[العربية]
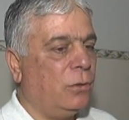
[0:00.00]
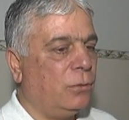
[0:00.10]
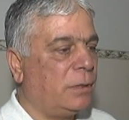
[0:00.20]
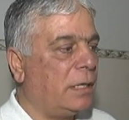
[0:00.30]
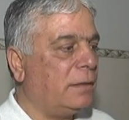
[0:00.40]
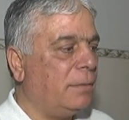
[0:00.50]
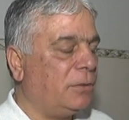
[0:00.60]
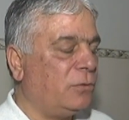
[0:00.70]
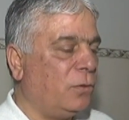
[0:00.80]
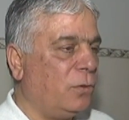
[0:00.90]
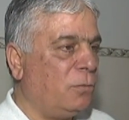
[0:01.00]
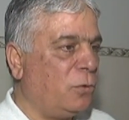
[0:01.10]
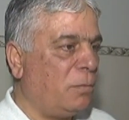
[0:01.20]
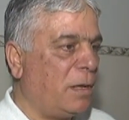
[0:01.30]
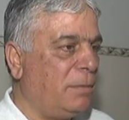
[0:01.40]
وترتبت
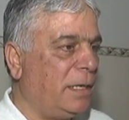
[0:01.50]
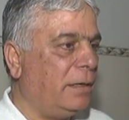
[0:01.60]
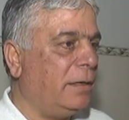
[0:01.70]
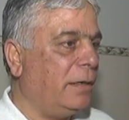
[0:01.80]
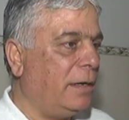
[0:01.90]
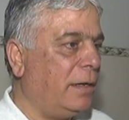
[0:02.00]
الامور ما بين